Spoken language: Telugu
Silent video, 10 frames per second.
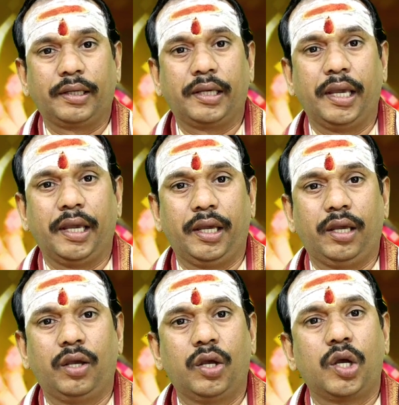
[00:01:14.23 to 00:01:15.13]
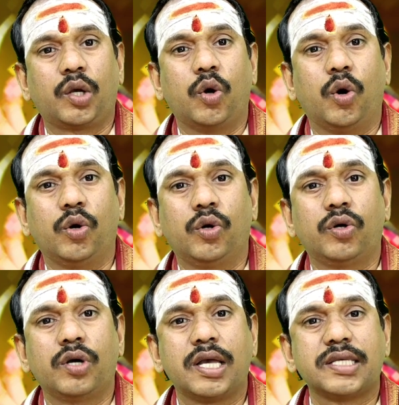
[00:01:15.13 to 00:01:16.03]
గే గో
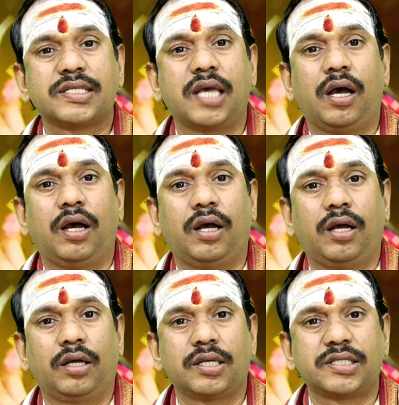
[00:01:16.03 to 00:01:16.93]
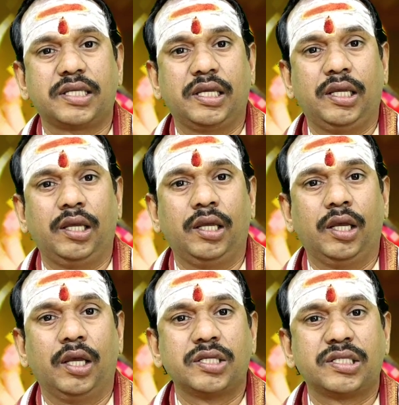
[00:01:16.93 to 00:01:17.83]
సా సి
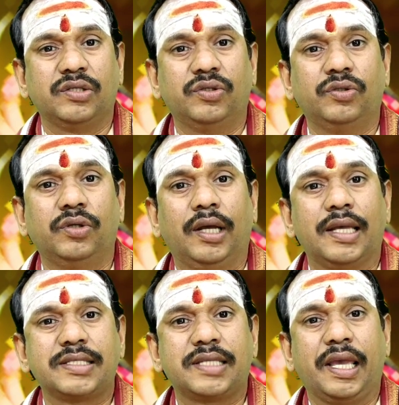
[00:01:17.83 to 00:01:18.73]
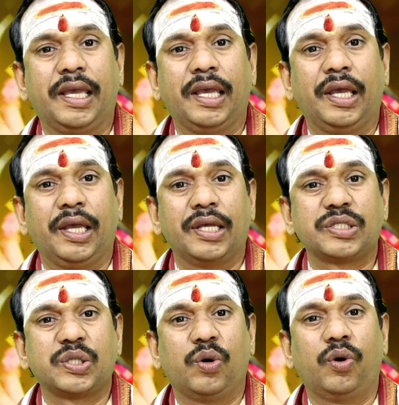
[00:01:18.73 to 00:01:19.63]
సు సే
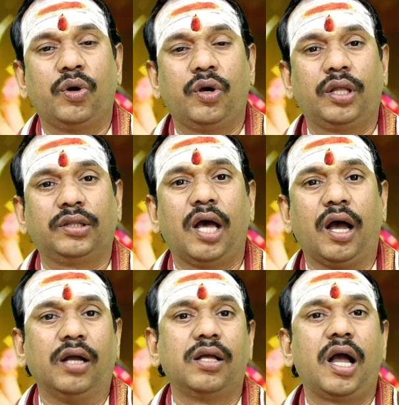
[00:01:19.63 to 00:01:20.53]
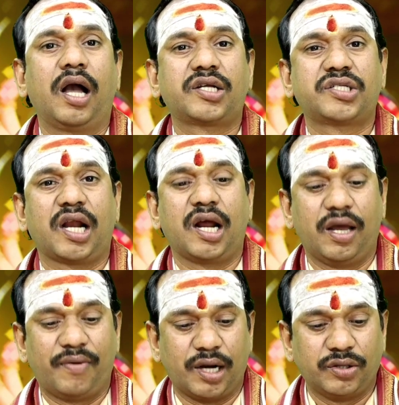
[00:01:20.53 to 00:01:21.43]
సో ద అక్షరాల
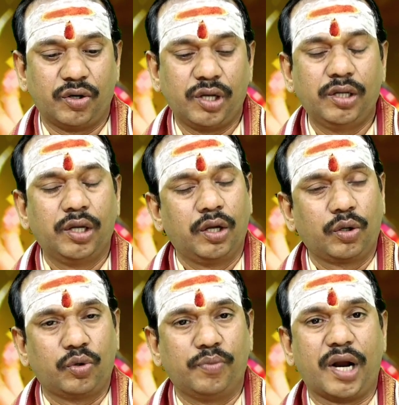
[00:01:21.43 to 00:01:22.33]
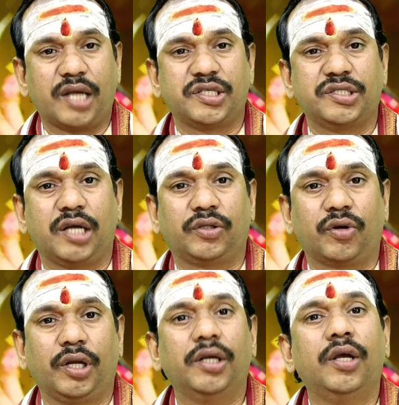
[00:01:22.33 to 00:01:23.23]
వారందోడు కుంభరాశి
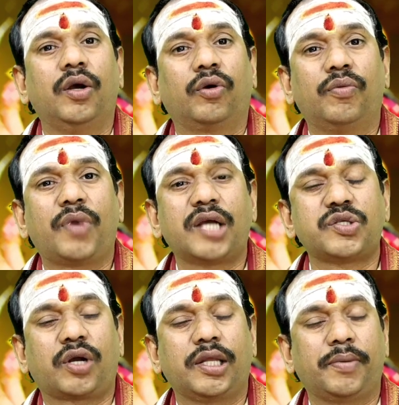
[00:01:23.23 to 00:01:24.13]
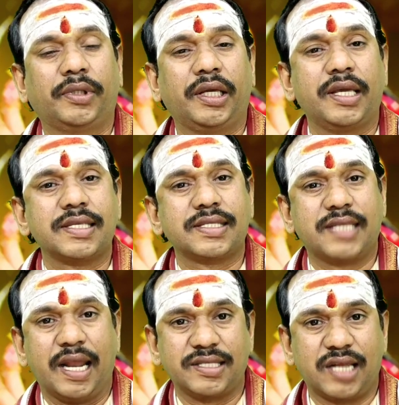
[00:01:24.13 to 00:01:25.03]
జాతకులే కుంభరాశి యొక్క అధిపతి
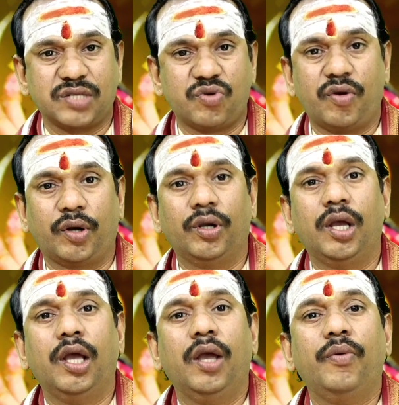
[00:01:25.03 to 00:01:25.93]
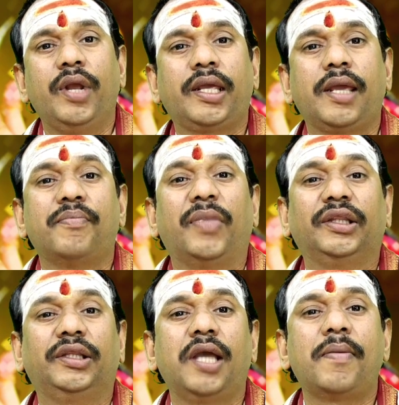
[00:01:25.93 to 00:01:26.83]
శనేశ్వర స్వామివారు వీరికి
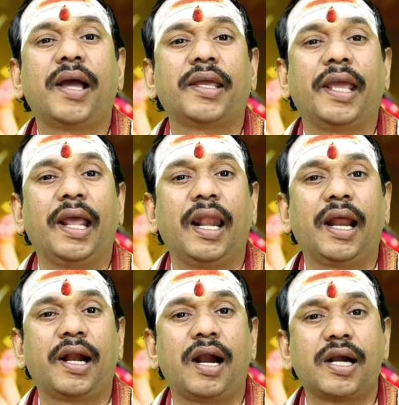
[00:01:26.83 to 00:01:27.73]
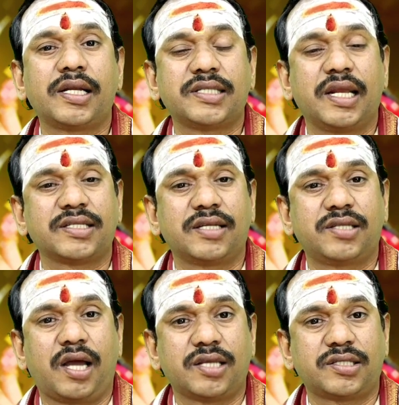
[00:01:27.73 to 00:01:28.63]
మధ్యమ ఏళ్లనాటి శని
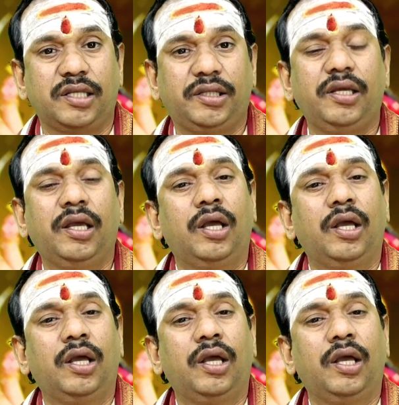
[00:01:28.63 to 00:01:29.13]
సంచార స్థితి